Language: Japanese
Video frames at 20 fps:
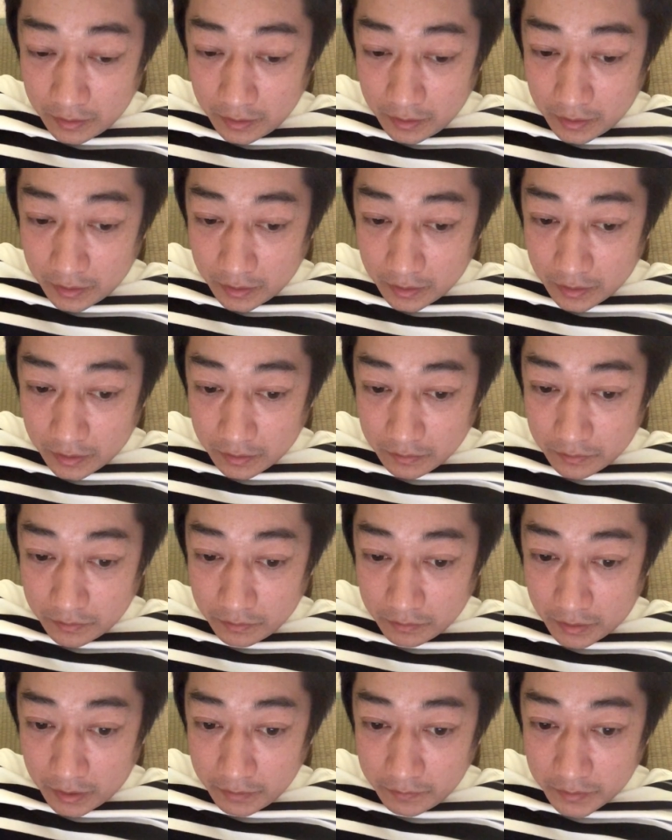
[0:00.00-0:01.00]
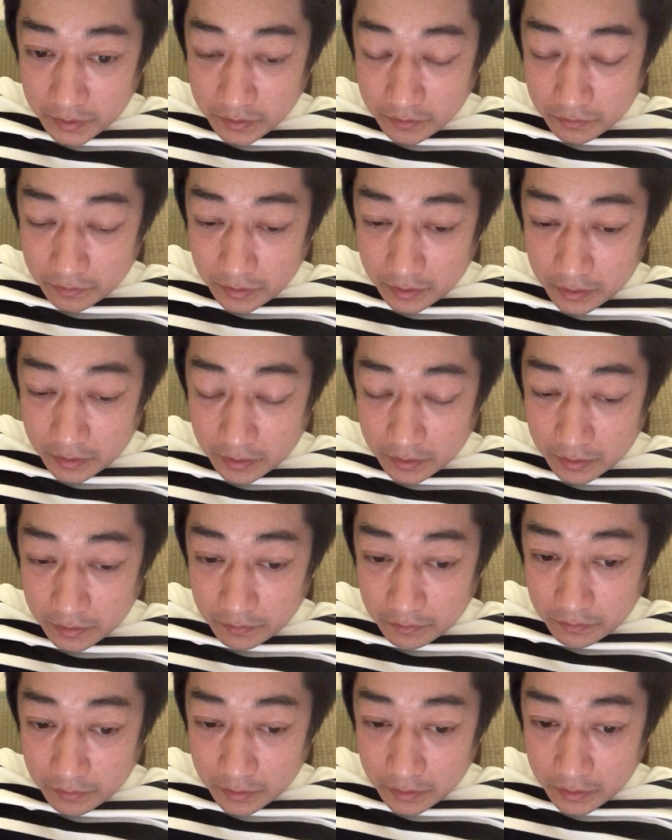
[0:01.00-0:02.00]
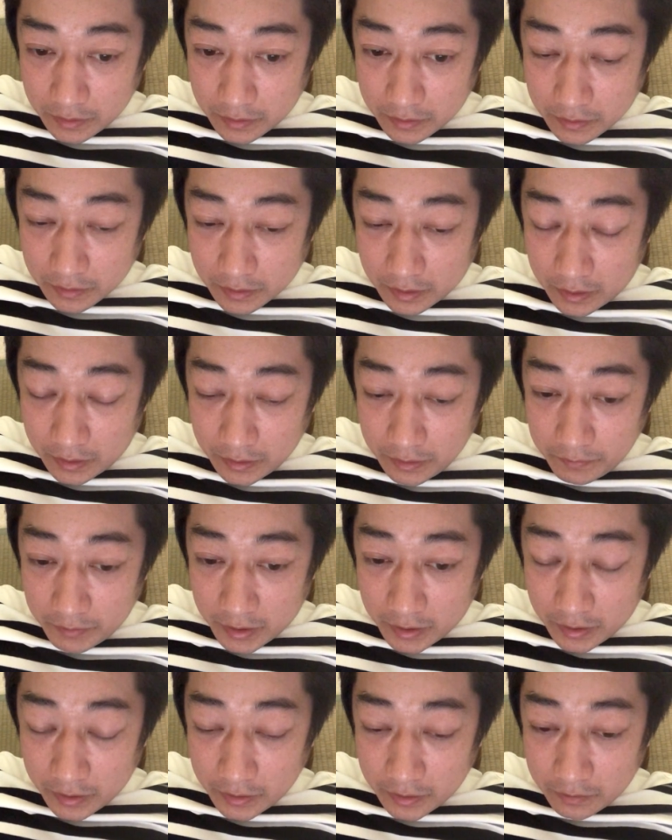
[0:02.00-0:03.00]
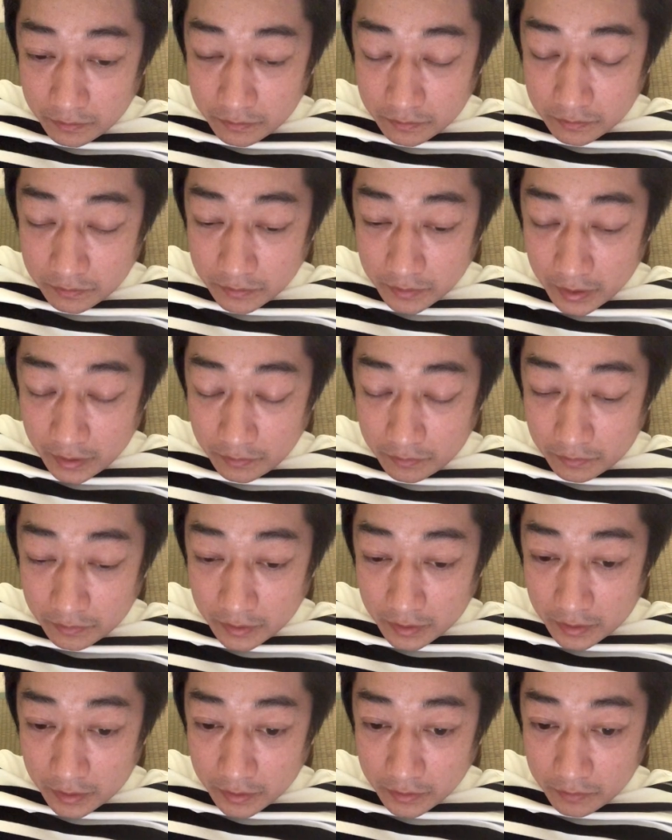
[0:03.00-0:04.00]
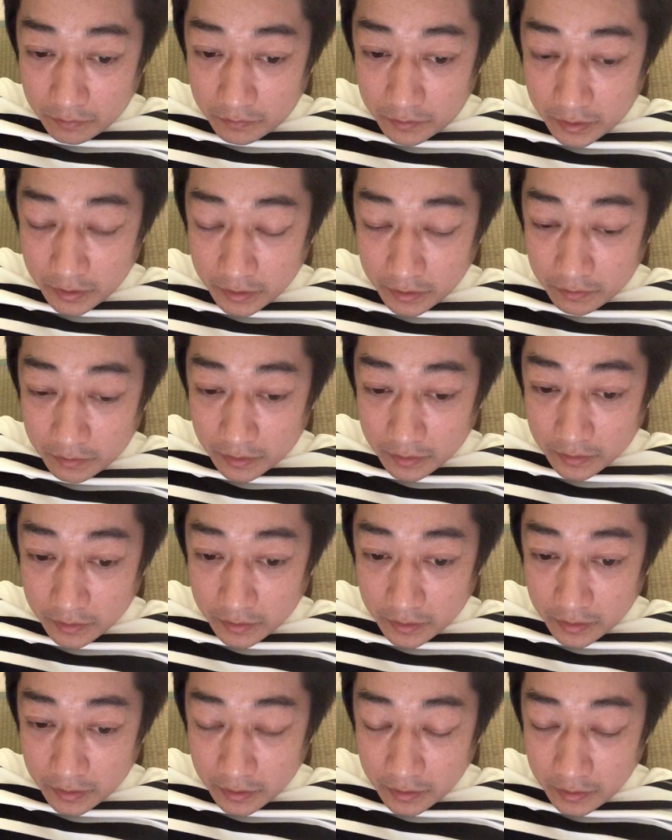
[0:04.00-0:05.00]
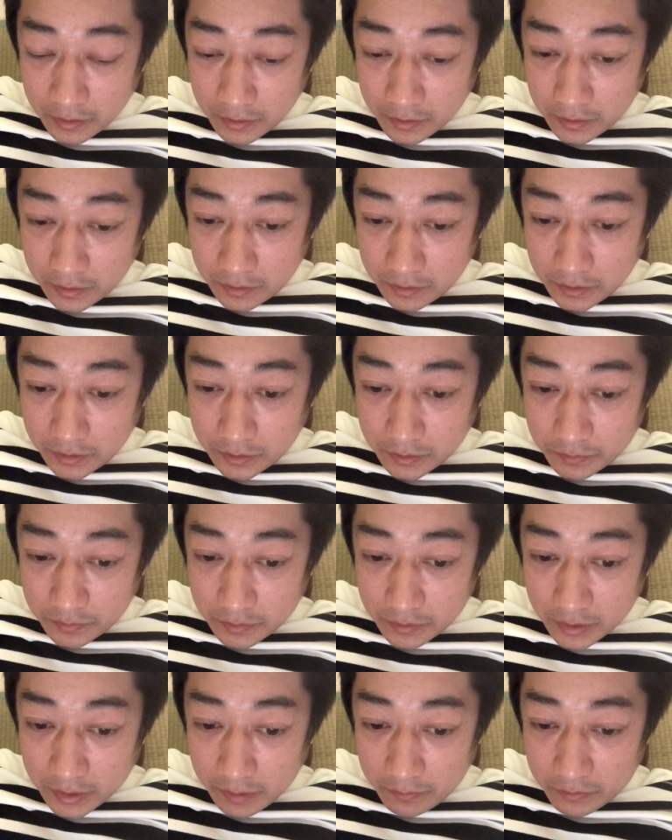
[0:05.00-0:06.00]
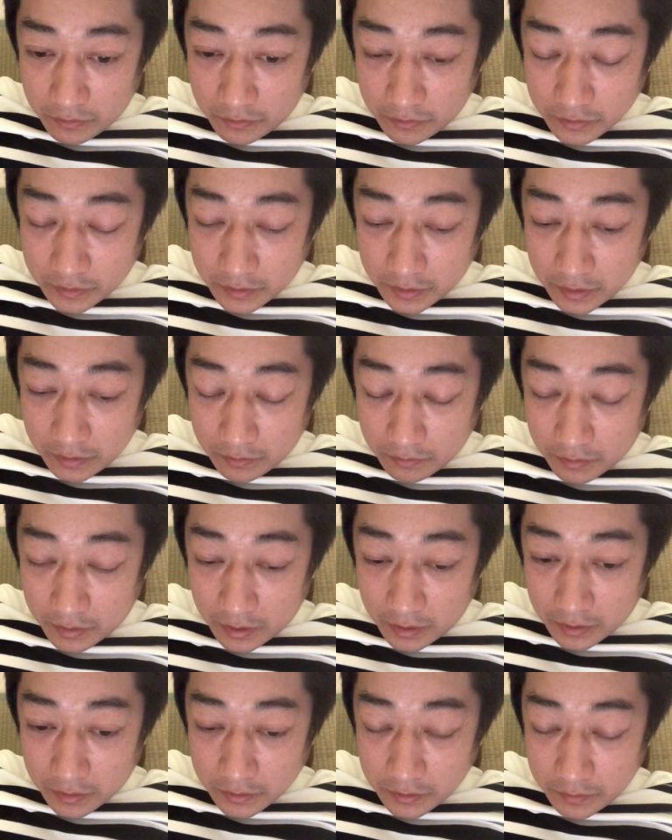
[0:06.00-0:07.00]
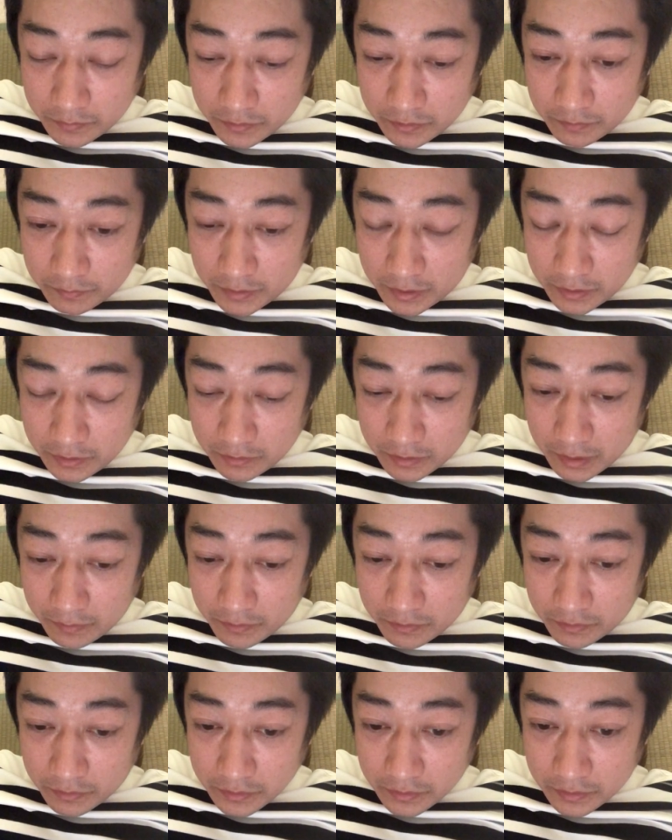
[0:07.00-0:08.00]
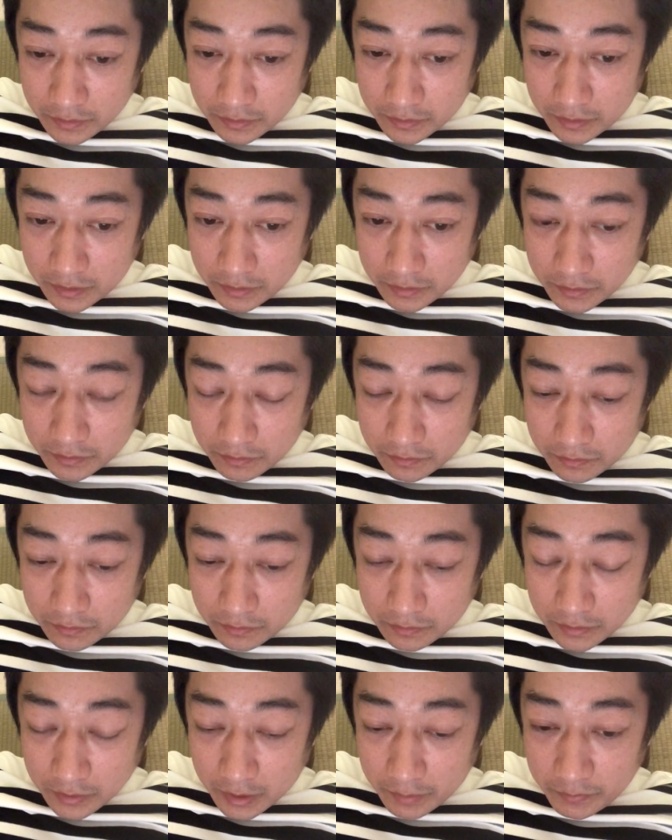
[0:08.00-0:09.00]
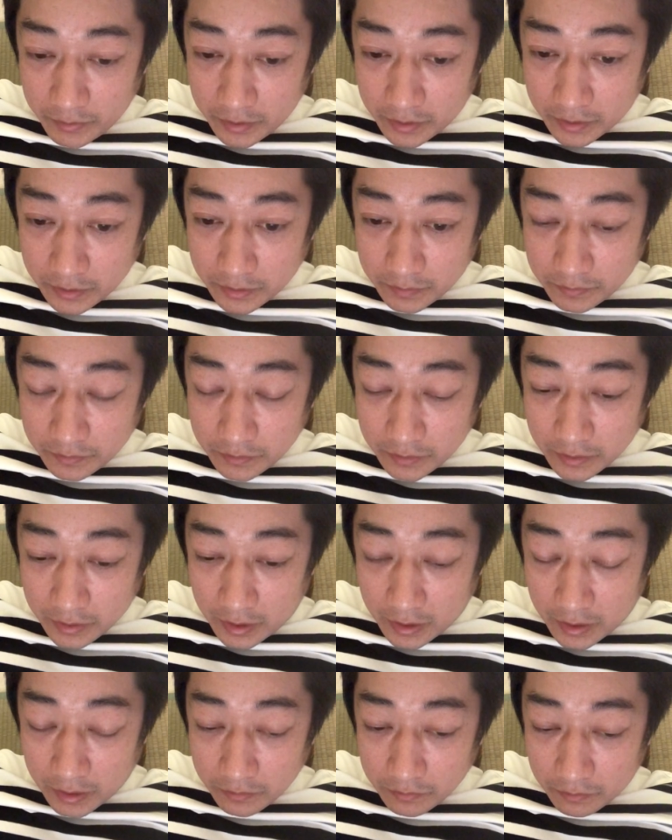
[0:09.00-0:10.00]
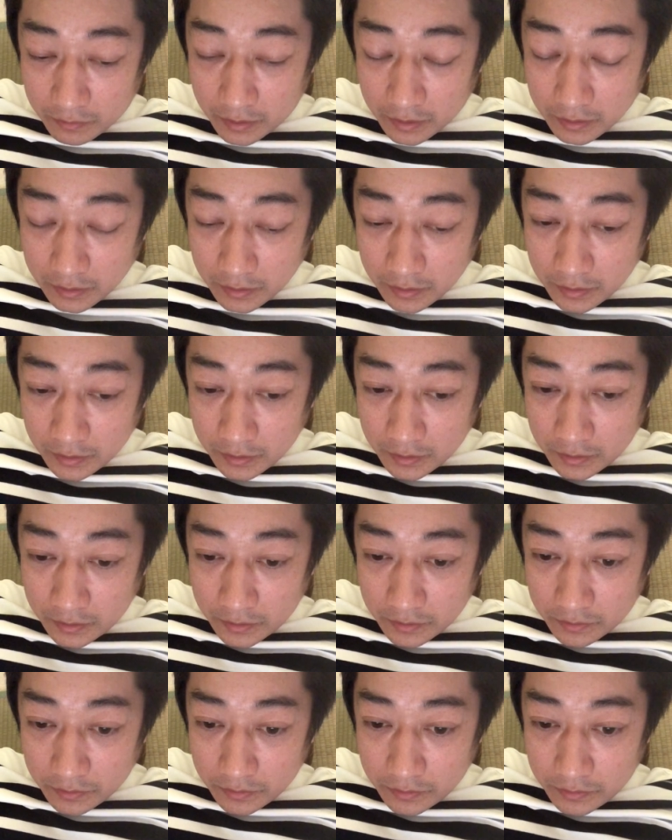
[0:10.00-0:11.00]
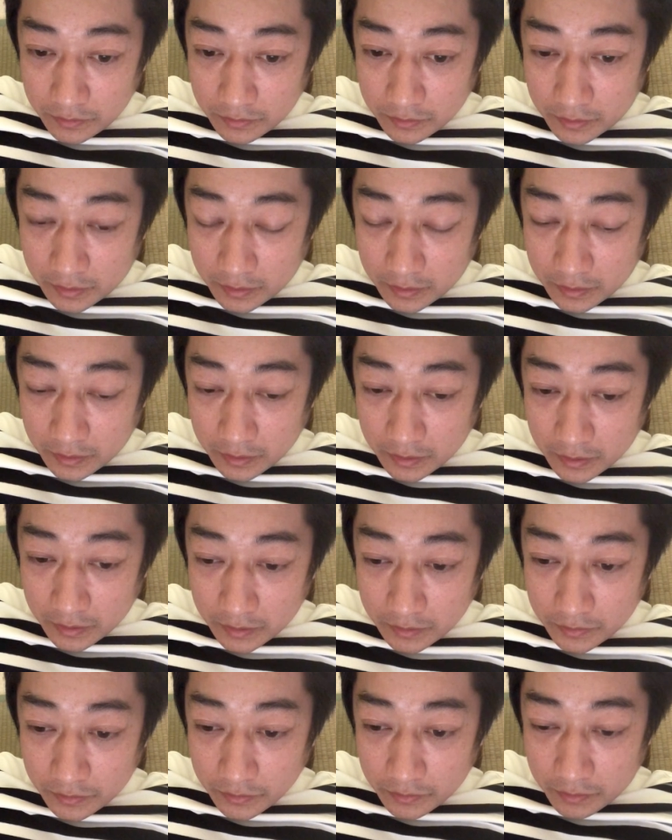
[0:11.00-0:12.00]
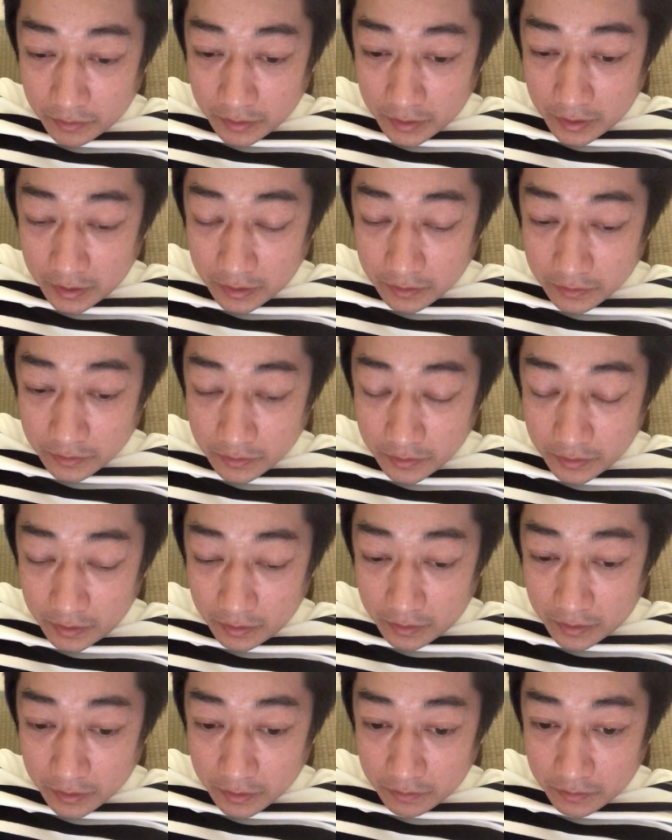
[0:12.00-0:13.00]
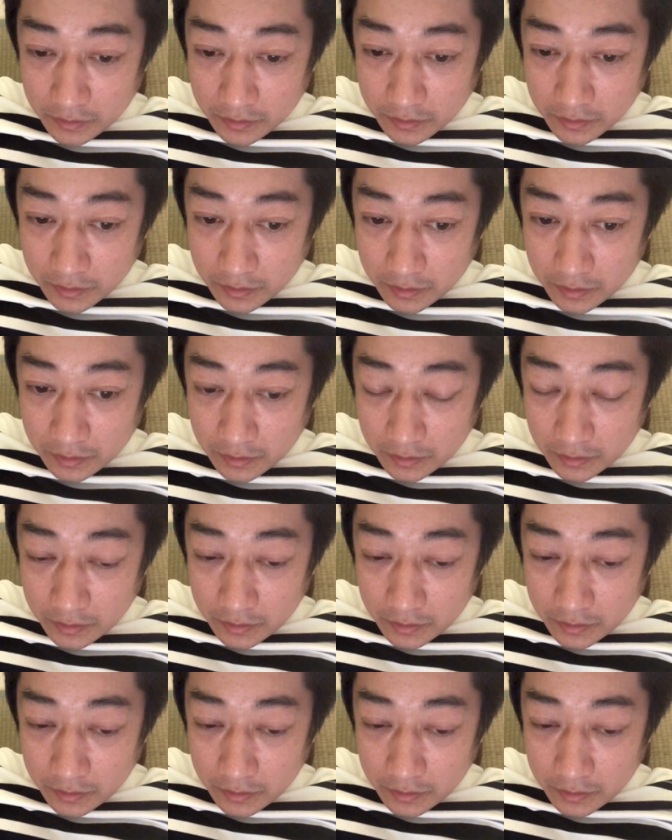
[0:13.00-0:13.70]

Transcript: えー、っていうのはありますので、えー、今体の不健康だなと思われてる方でで自分がタバコを吸ってるとか自分の周りのタバコを吸ってる人の煙が自分にかかるとかそういう、えー、状況が長く続いてる方はですね、